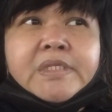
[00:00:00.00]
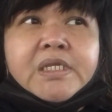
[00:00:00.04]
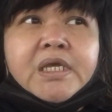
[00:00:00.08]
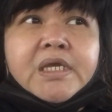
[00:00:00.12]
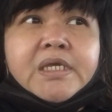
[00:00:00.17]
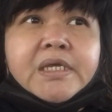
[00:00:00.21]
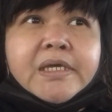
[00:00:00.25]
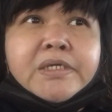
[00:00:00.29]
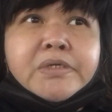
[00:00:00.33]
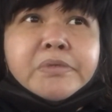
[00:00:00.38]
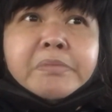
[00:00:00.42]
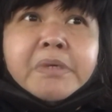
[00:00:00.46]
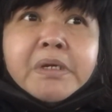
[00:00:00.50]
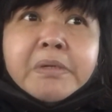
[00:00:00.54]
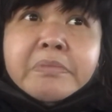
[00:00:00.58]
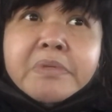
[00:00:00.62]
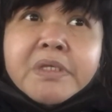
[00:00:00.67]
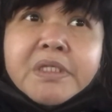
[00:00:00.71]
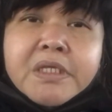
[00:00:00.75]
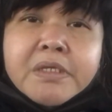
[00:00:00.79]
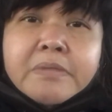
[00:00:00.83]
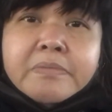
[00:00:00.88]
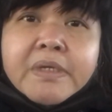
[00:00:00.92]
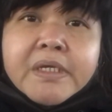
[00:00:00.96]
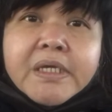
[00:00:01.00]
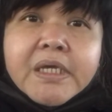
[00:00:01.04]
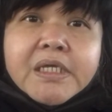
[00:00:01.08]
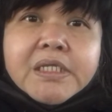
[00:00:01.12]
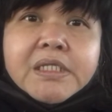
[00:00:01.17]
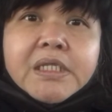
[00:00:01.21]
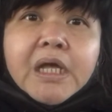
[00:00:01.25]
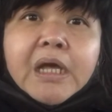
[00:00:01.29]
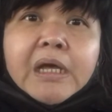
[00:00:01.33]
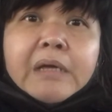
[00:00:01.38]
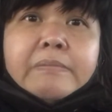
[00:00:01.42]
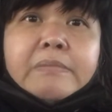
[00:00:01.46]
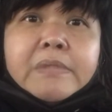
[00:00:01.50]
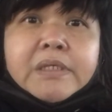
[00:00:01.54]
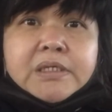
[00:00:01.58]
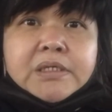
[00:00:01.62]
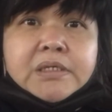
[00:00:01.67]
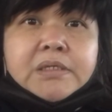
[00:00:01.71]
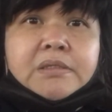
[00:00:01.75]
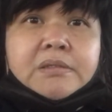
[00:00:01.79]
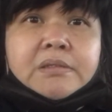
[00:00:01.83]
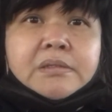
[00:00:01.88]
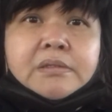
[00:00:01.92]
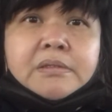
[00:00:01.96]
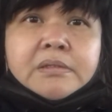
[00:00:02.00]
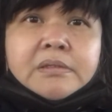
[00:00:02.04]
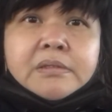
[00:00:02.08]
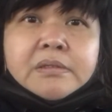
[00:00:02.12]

Kaya yung mga binibigay namin,